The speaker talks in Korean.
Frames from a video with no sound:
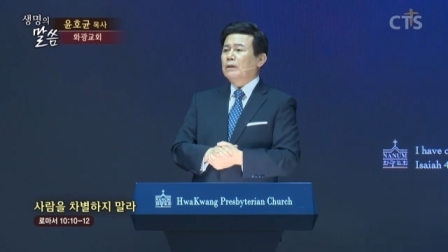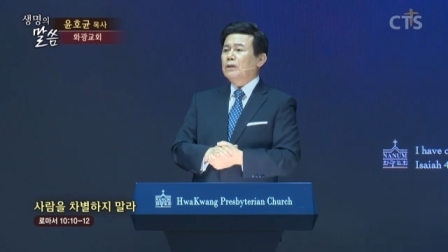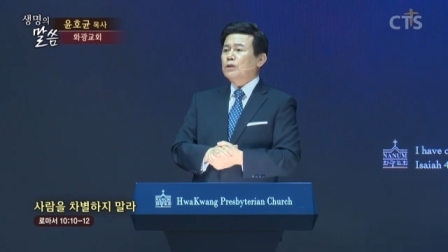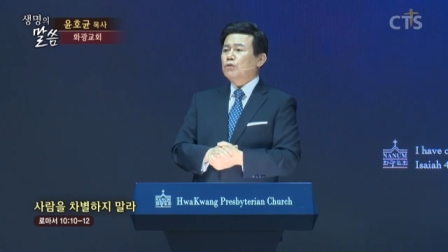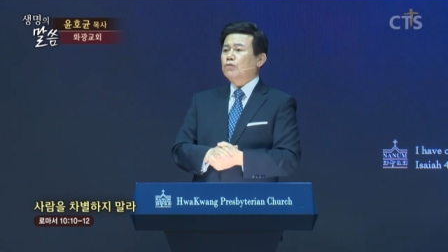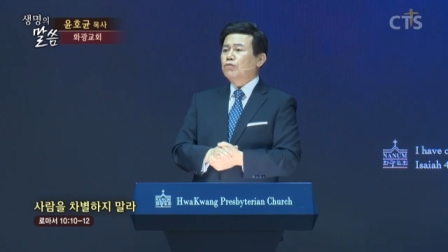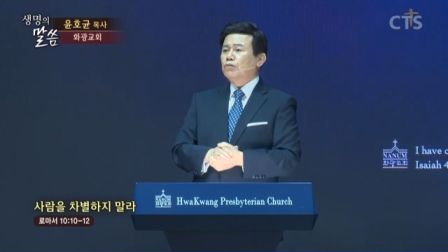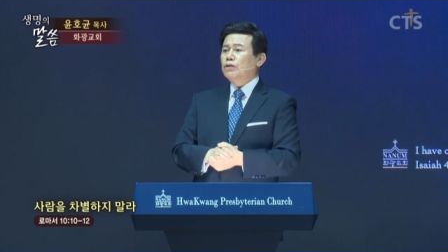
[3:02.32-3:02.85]

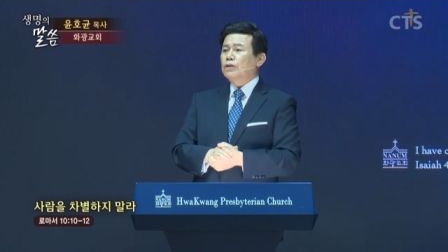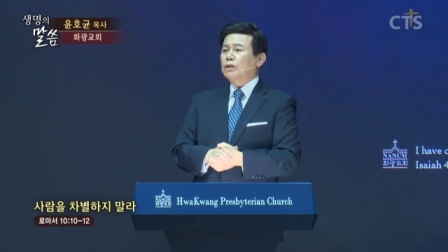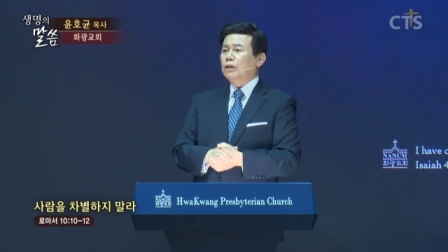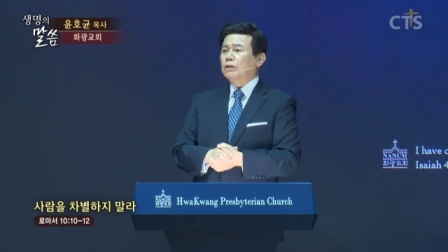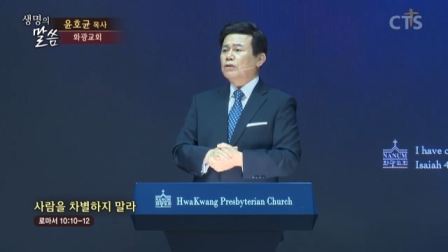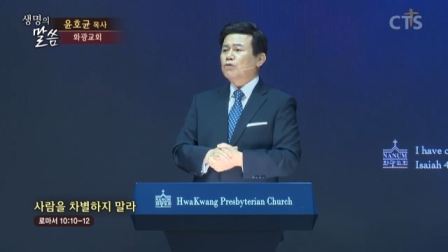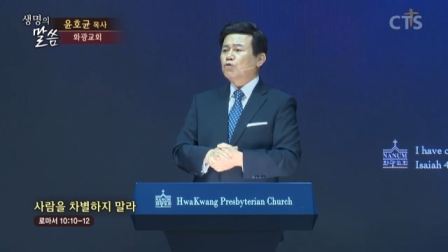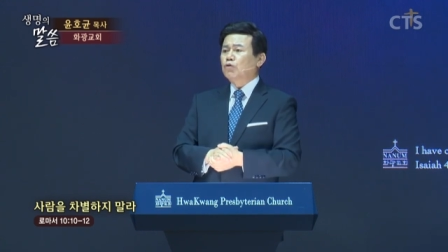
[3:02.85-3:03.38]

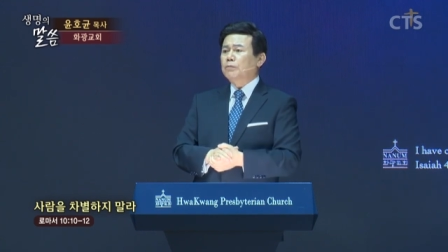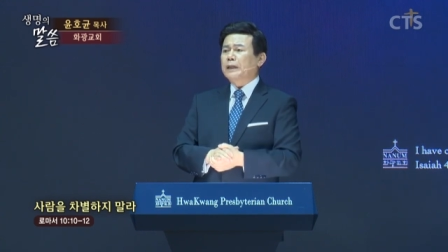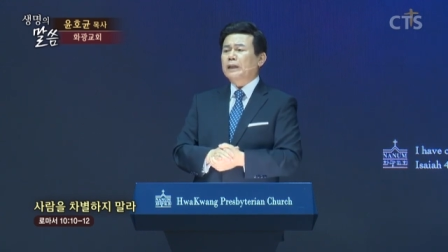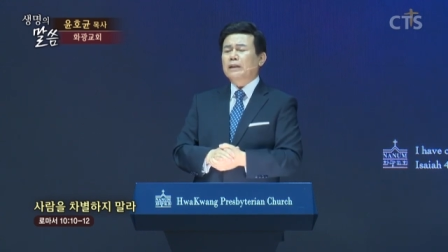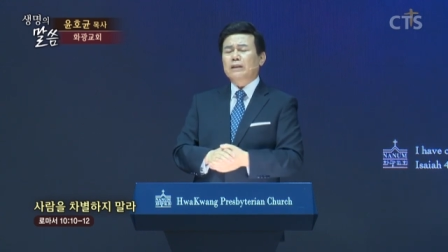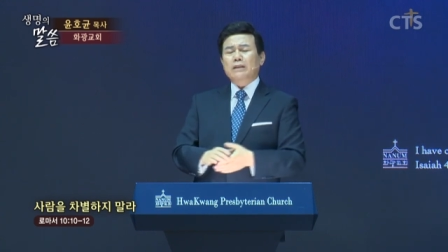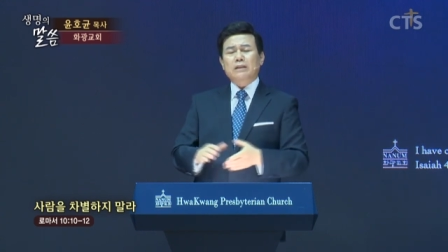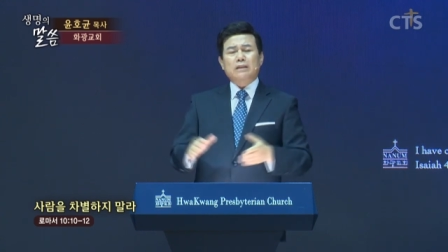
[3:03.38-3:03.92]
수천
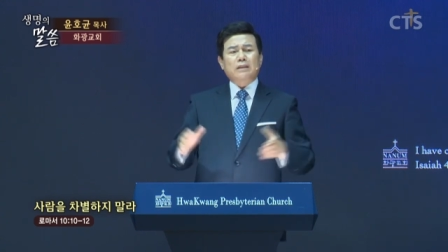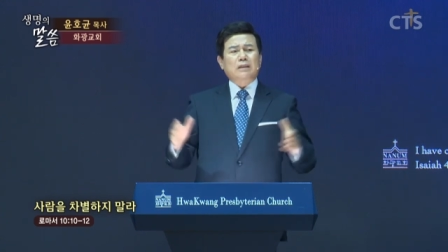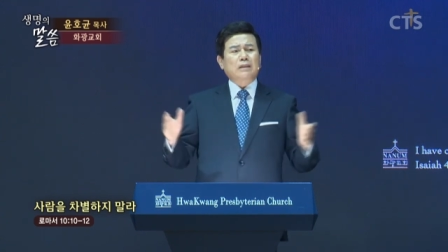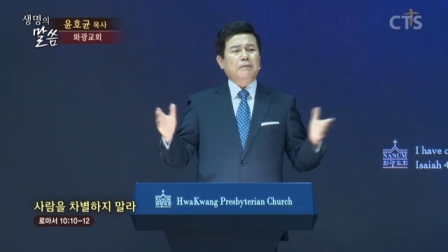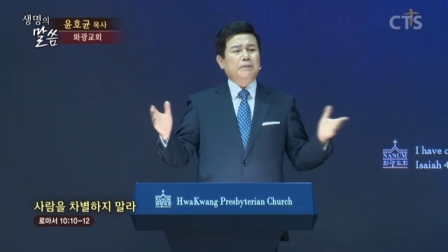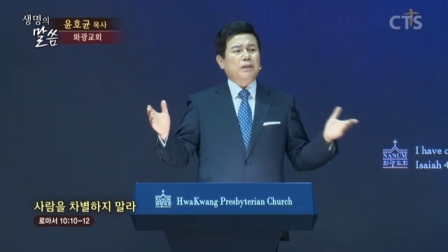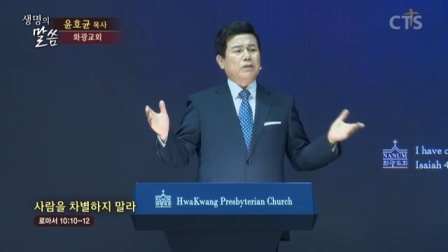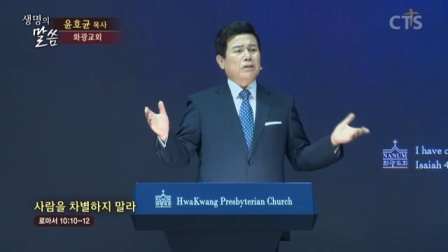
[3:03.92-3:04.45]
수만의
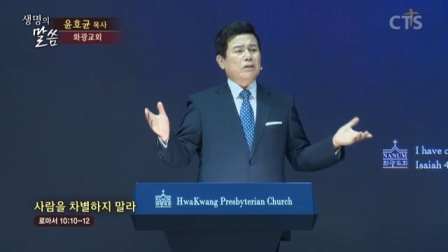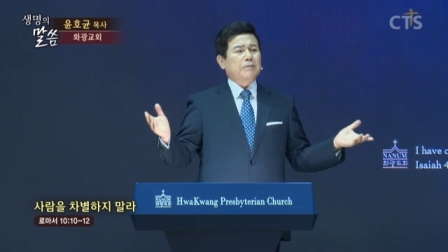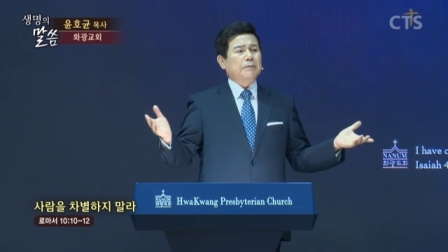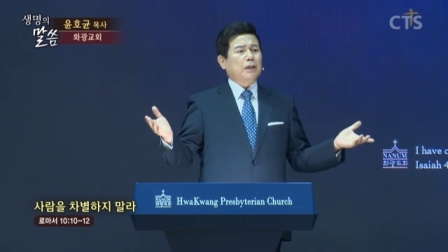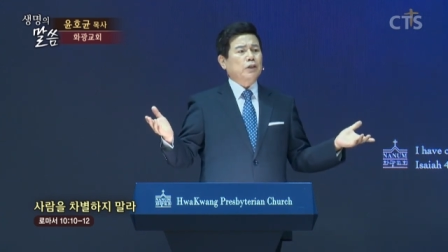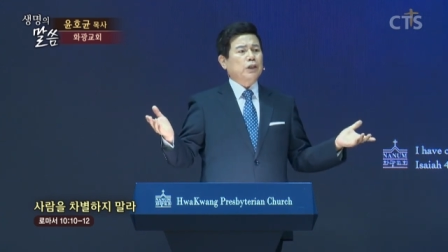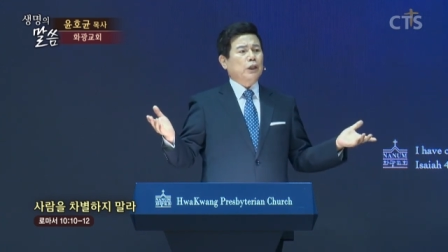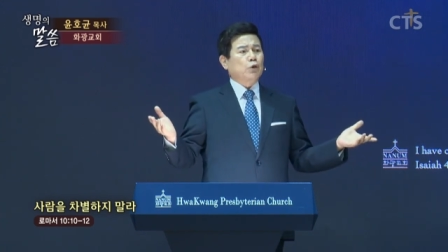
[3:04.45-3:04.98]
직업이
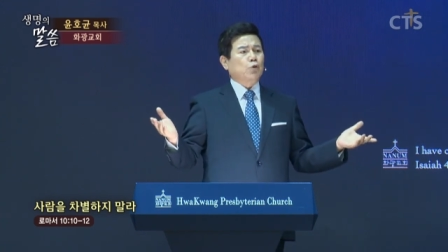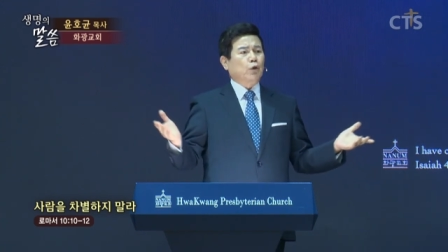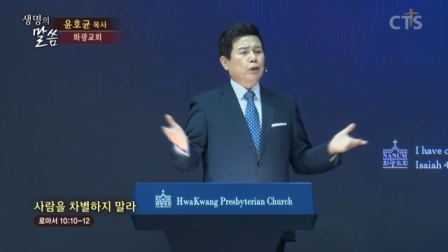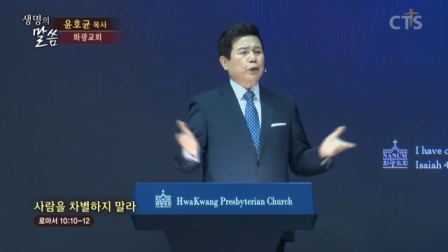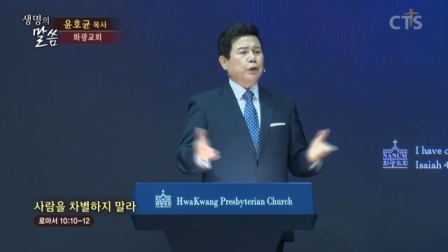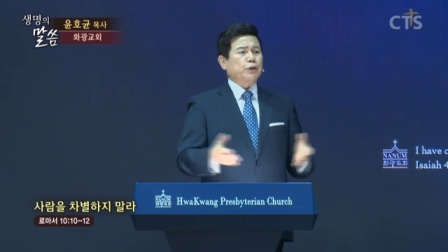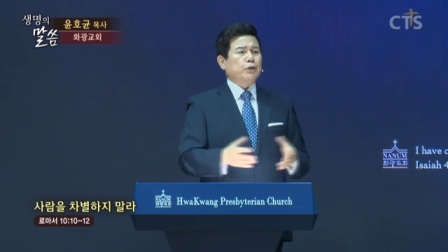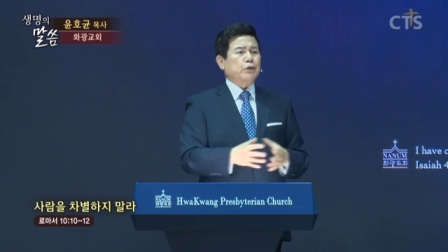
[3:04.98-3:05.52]
있었습니다.
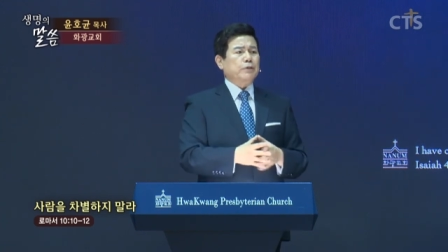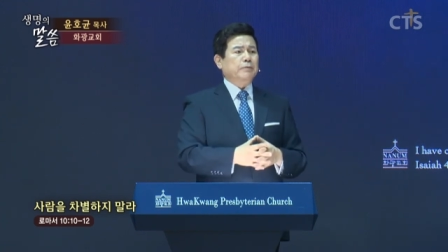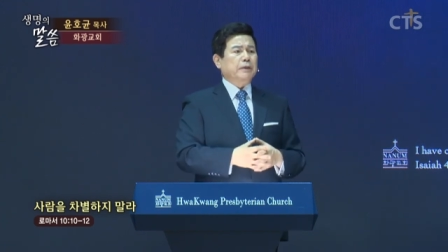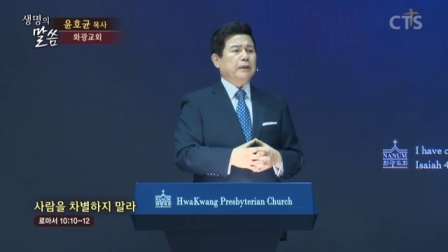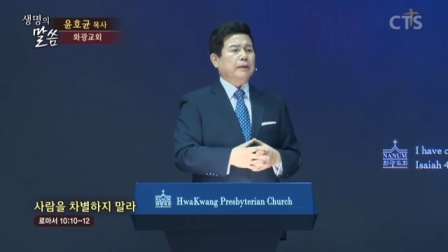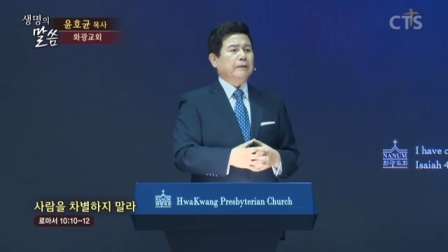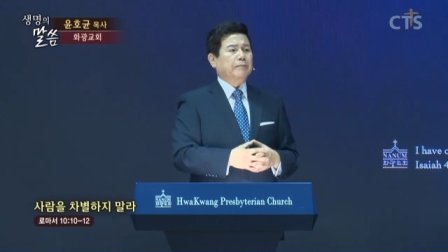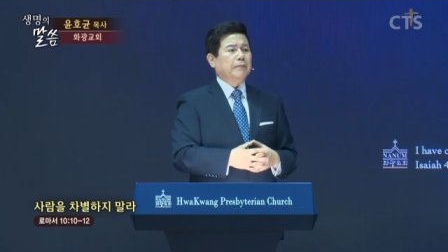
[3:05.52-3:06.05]
직종들이 있었습니다.